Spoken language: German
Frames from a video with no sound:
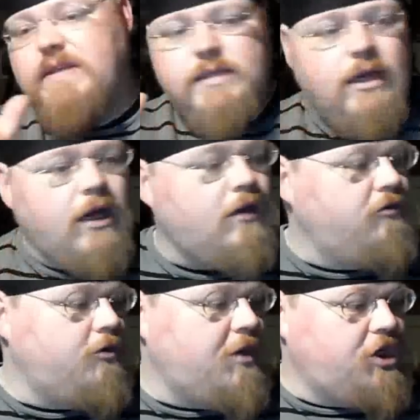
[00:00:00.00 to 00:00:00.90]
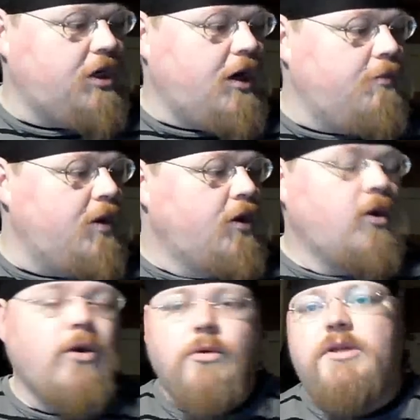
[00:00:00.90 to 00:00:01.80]
bisschen Ahnung von Magic haben
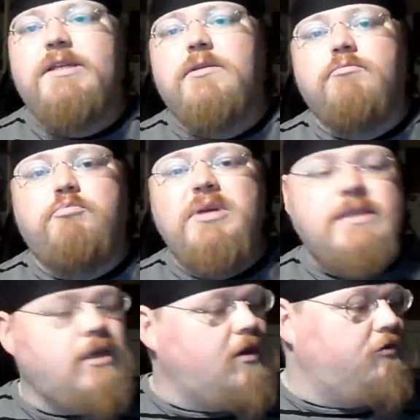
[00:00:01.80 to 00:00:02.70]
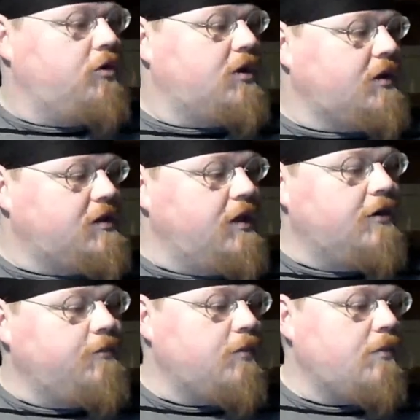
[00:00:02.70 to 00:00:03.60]
oder sich ein bisschen dafür
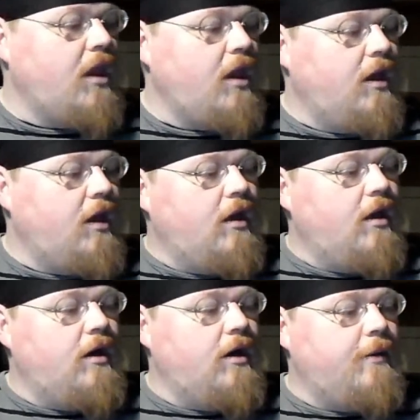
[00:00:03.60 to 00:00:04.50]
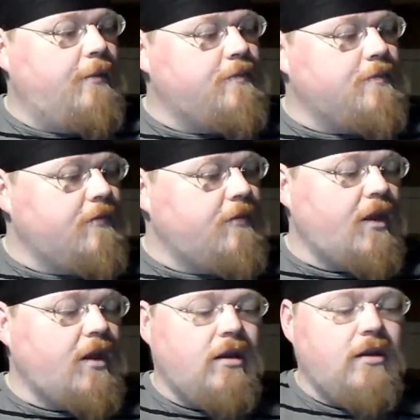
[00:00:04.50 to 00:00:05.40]
interessieren. Ähm,
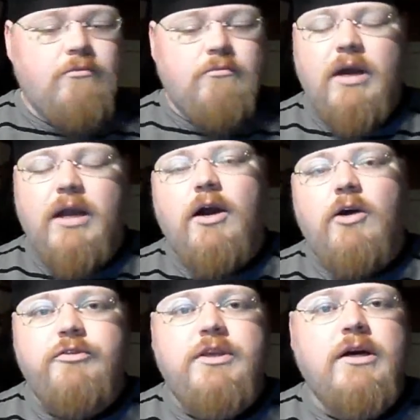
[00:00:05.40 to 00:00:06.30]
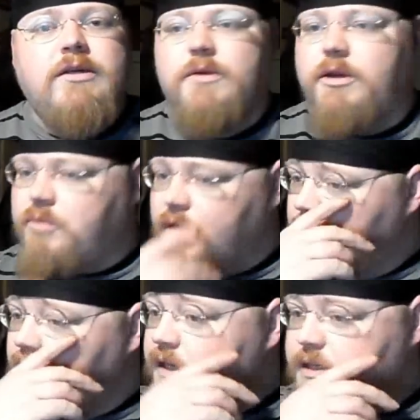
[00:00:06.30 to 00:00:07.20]
man kauft ja so ein
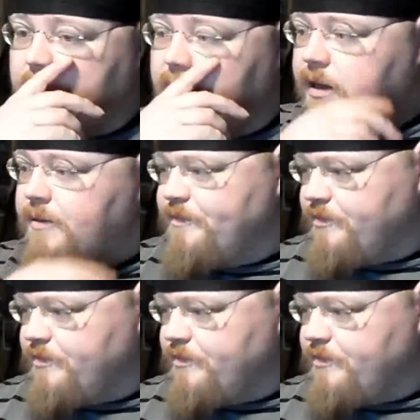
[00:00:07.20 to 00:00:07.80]
Pre-Release-Pack.